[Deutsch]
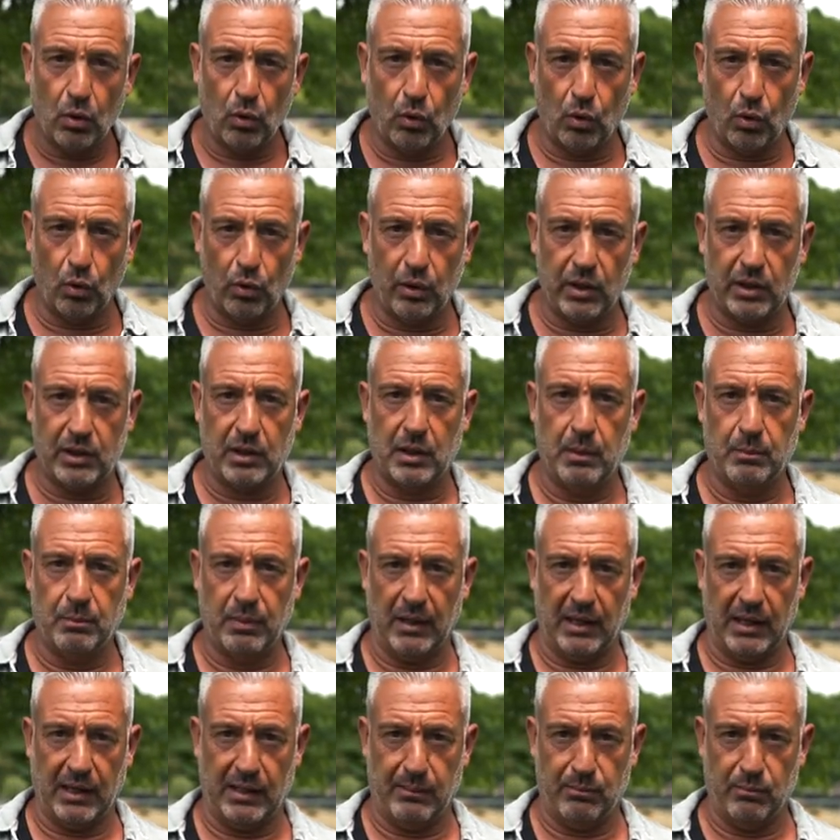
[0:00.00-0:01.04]
ruhig
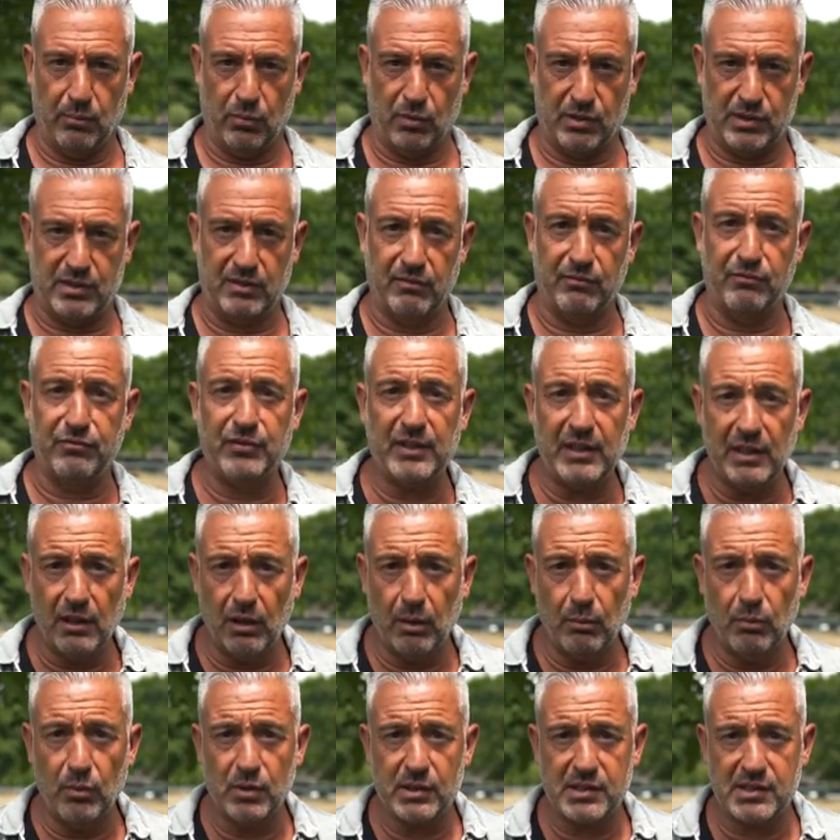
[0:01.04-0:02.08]
bleiben müssen.
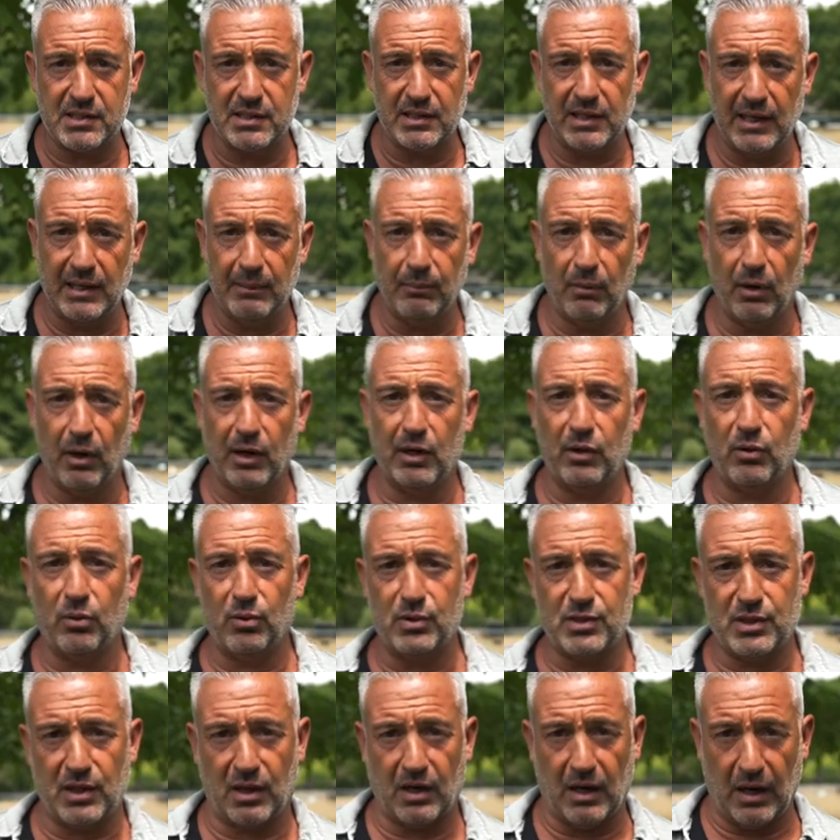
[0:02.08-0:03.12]
Wir müssen immer in
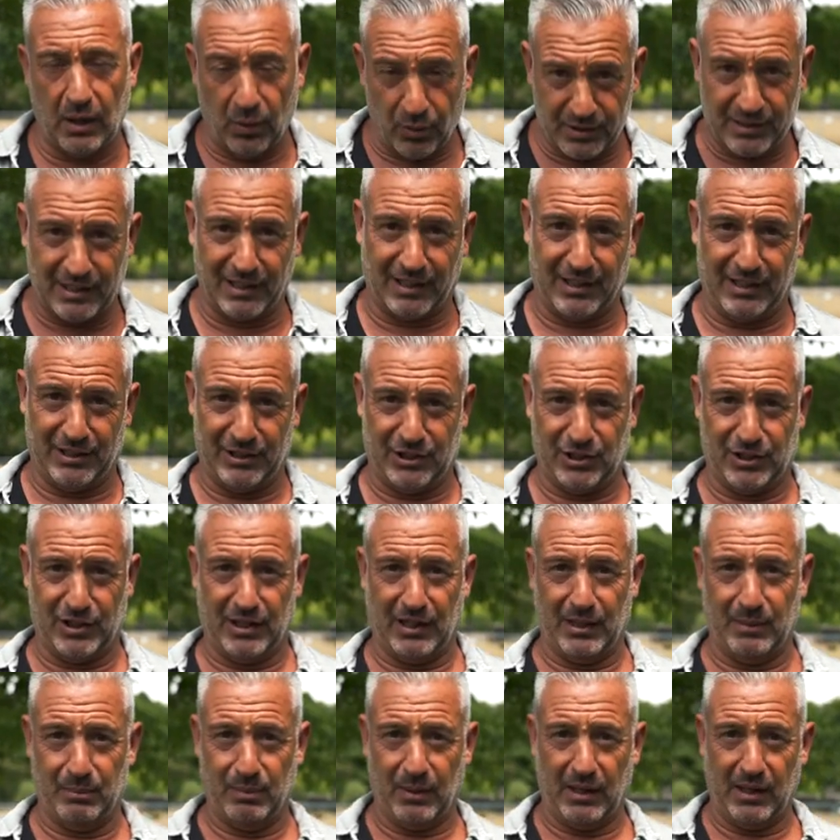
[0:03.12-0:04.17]
unserer
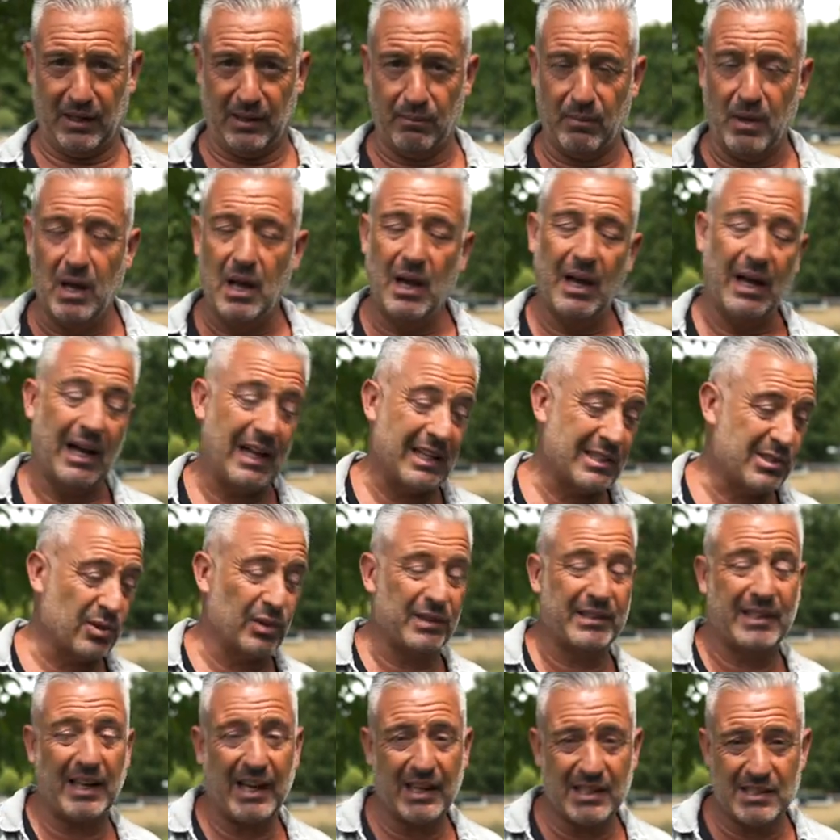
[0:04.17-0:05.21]
Ausgeglichenheit bleiben. Also
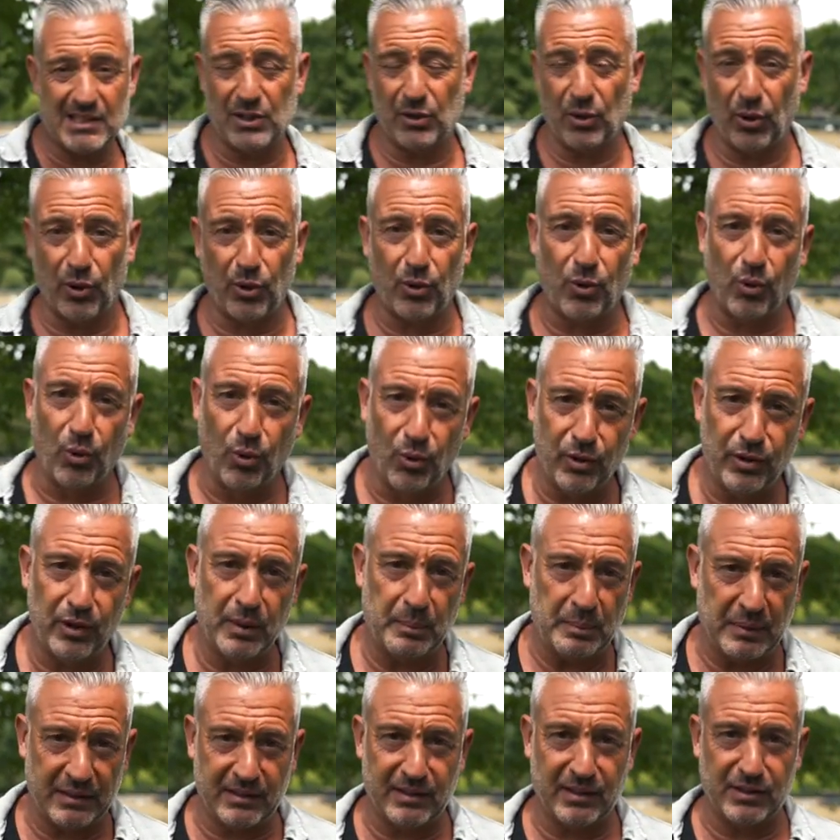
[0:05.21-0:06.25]
textet eure Hunde
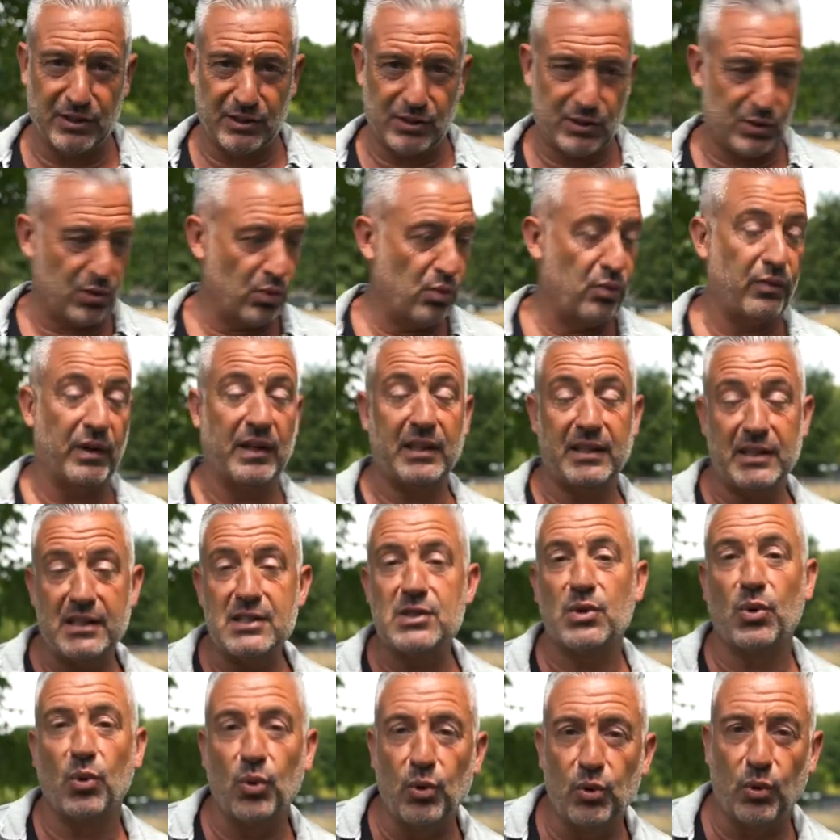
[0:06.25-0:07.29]
bitte nicht zu, wenn
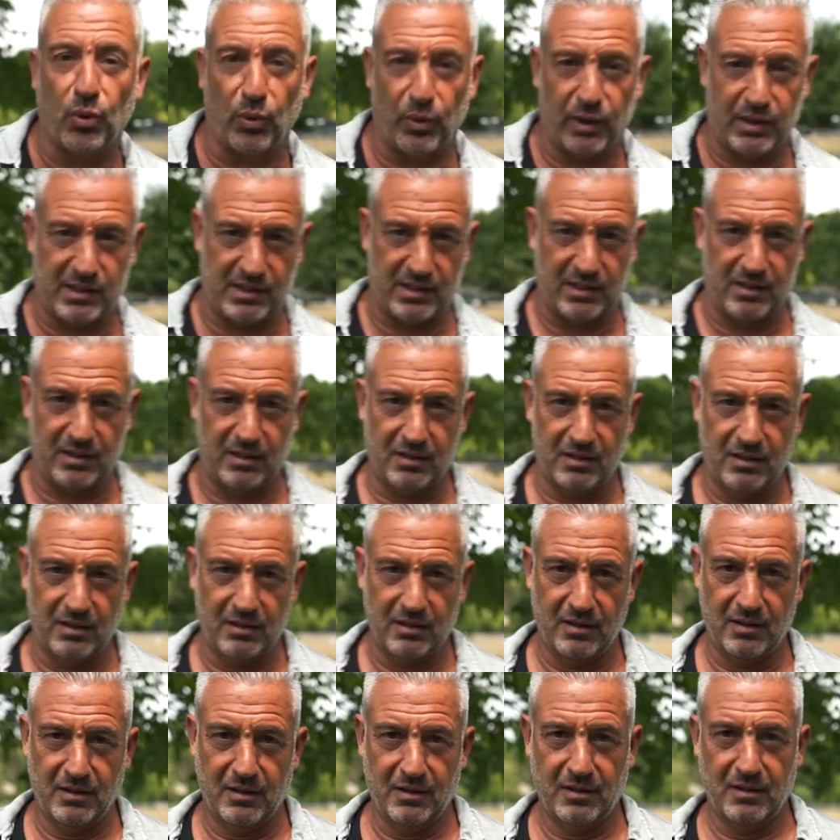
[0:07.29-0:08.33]
diese unruhig sind.
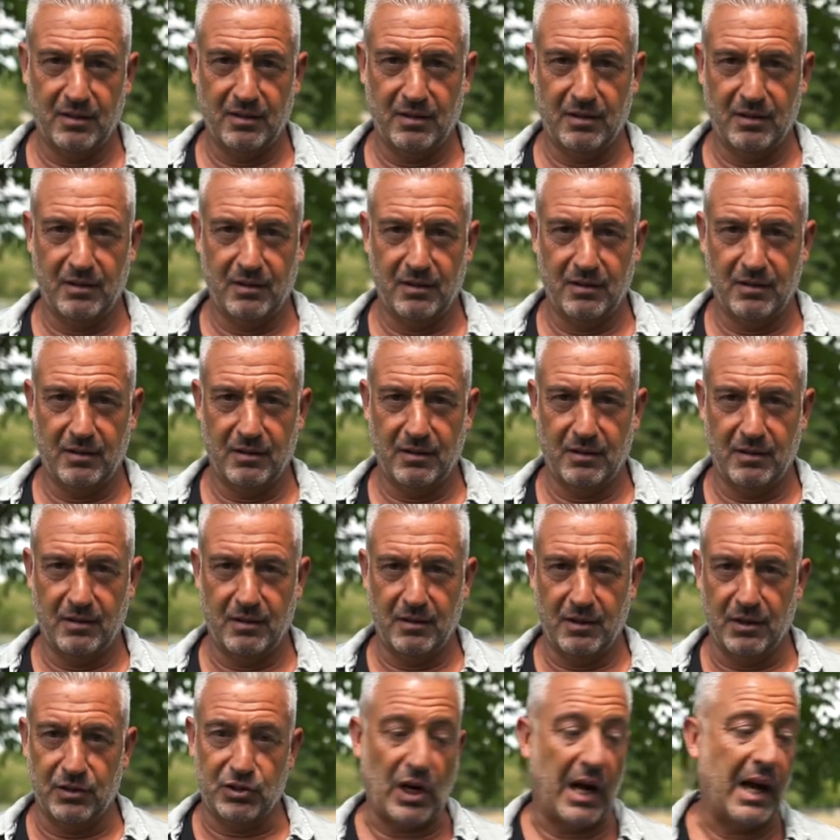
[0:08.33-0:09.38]

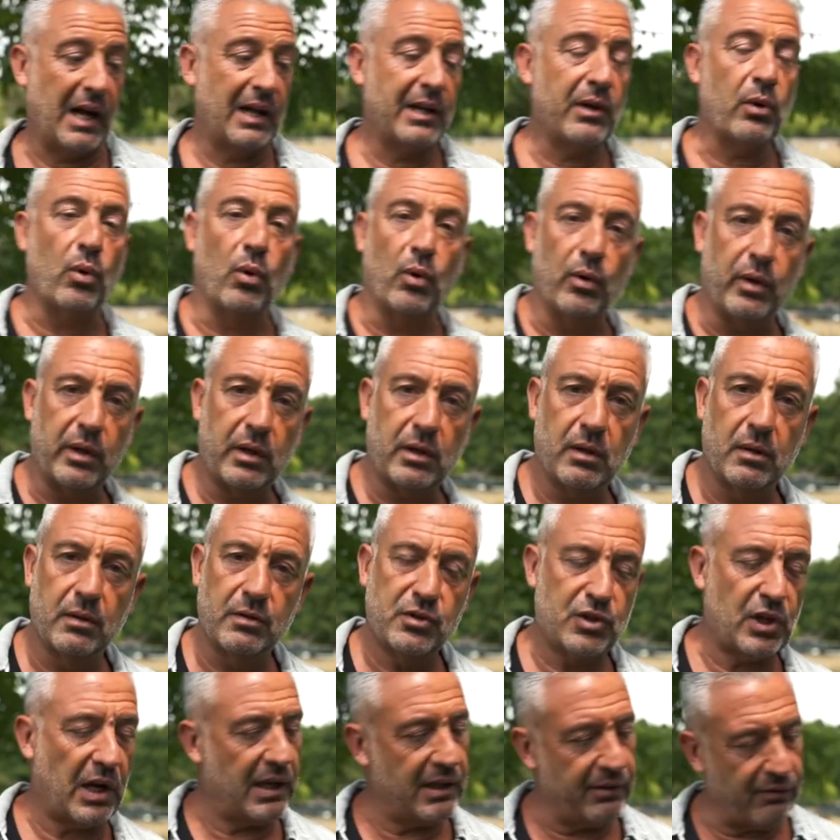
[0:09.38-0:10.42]
Charlie ruhig,
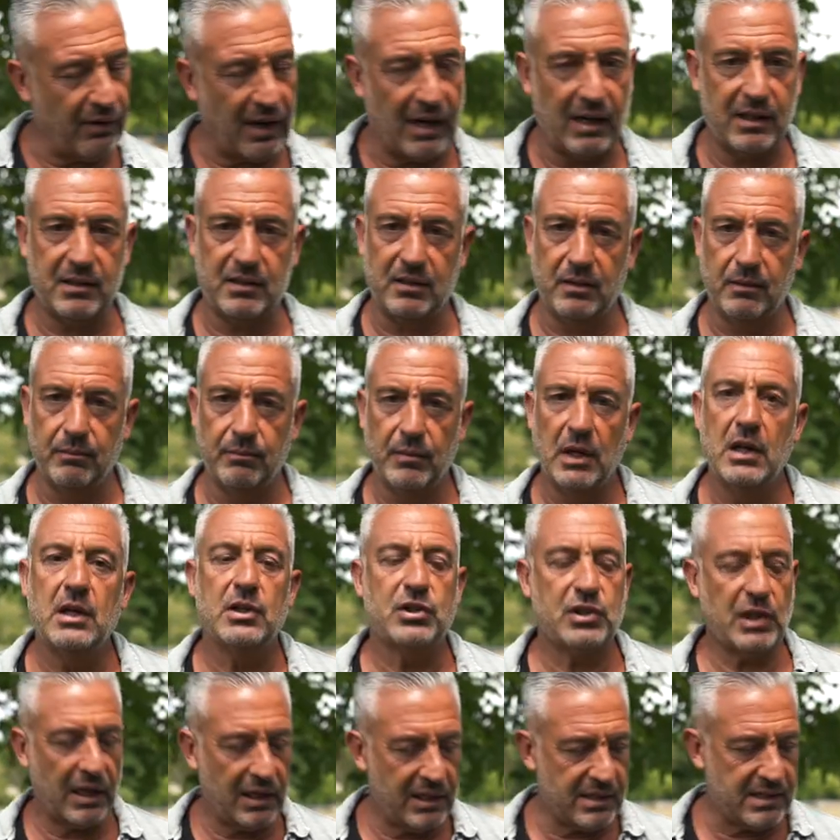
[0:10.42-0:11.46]
Charlie warte,
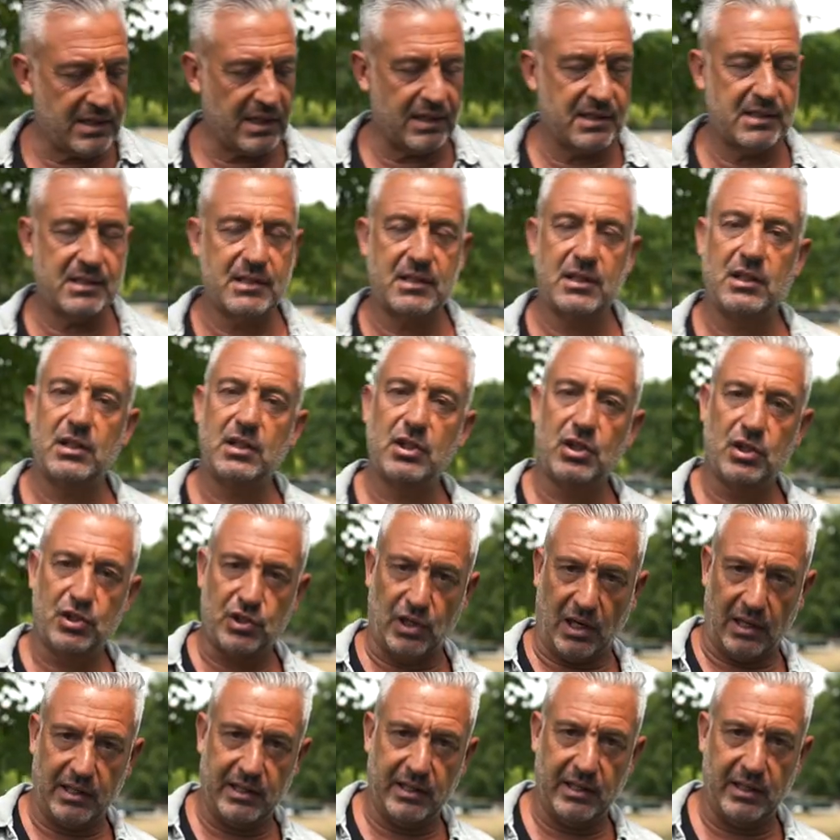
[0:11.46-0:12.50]
Charlie setz dich,
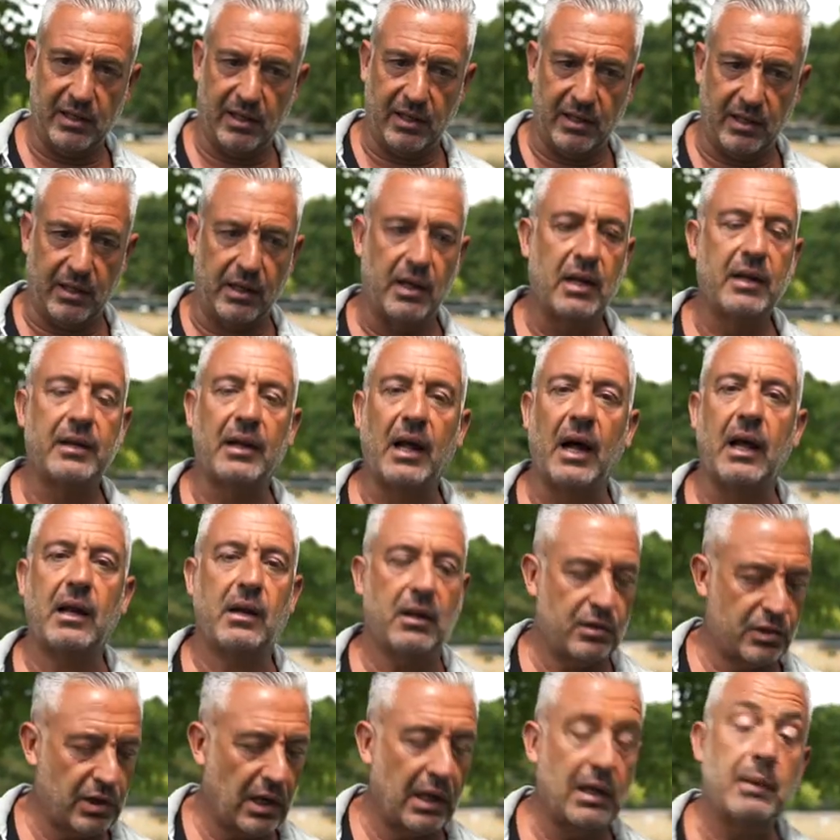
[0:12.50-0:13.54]
Charlie hier hin. Nein,
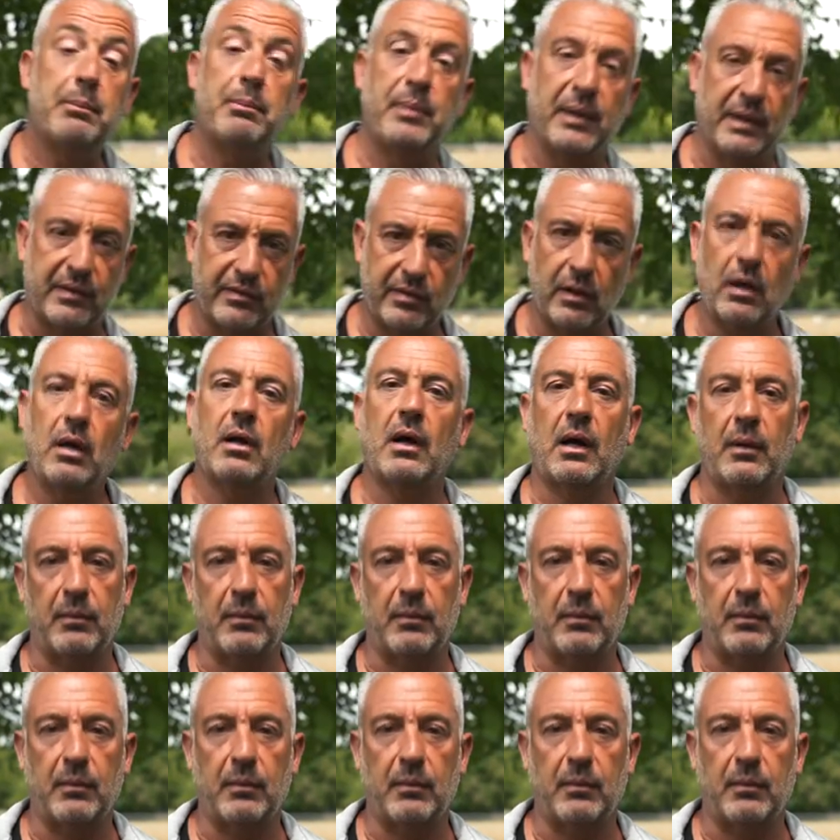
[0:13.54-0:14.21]
Charlie bitte.